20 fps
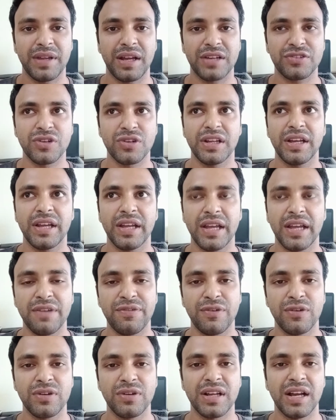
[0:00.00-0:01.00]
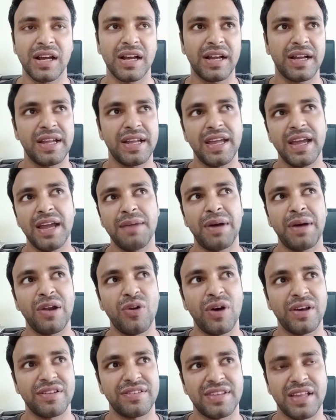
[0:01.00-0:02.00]
আসলে এই ফোনটা কে
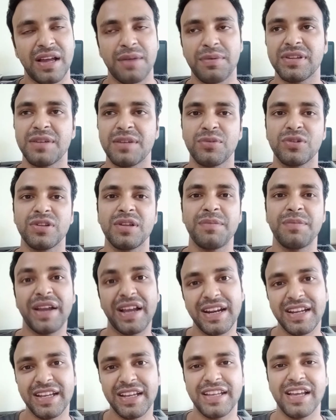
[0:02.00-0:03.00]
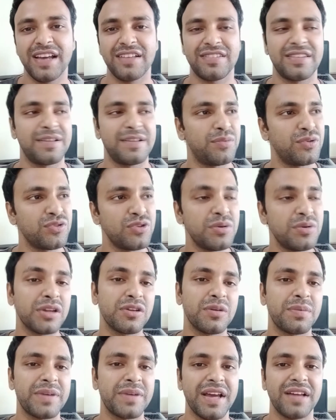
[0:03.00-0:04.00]
ভালো আছে আমাদের মধ্যে মেকানিক কী আছে
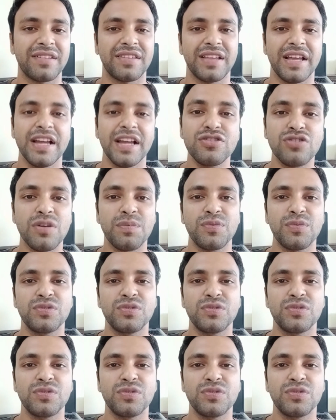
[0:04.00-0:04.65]
বন্ধুবান্ধব কী আছে এইসব